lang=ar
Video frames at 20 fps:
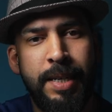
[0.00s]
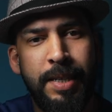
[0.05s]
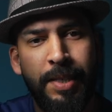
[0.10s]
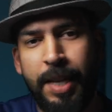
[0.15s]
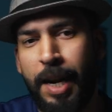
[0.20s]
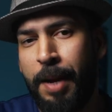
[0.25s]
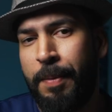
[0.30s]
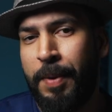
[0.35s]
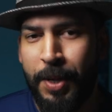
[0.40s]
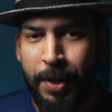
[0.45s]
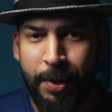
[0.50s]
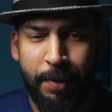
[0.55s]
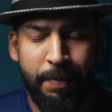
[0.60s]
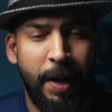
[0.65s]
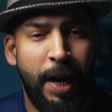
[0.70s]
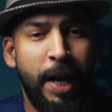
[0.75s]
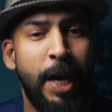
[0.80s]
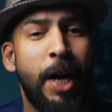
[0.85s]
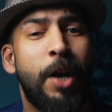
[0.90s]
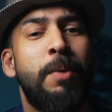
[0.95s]
السلام عليكم
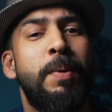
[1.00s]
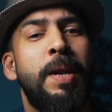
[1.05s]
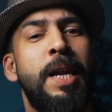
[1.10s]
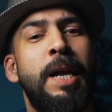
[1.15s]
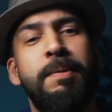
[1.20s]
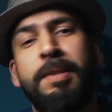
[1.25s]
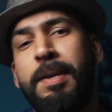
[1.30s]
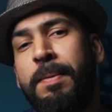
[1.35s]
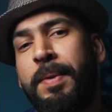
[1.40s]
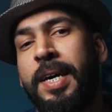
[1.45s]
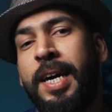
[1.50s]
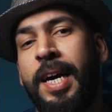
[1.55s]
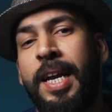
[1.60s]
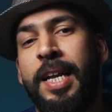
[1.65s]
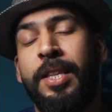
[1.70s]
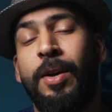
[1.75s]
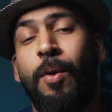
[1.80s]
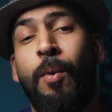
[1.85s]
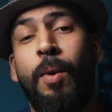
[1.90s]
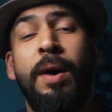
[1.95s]
حياكم الله متابعي
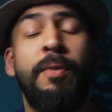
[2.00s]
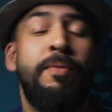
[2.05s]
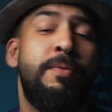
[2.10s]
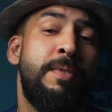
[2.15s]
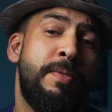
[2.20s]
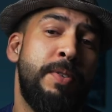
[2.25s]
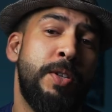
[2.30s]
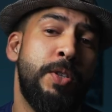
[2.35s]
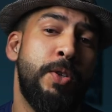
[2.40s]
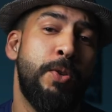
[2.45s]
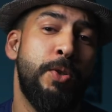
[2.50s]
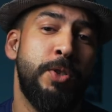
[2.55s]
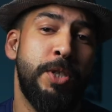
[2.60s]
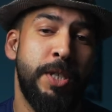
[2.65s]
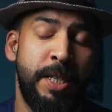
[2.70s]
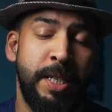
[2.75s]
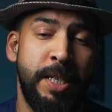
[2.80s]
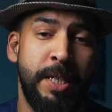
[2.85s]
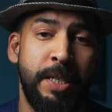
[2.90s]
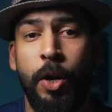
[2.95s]
قناة نواف في فيديو
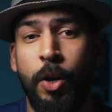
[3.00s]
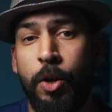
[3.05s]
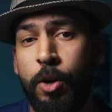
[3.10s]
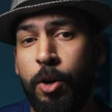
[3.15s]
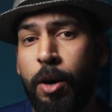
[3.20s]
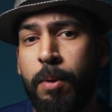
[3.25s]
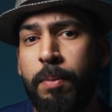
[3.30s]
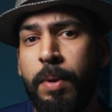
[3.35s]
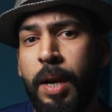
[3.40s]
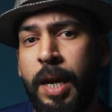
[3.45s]
جديد اليوم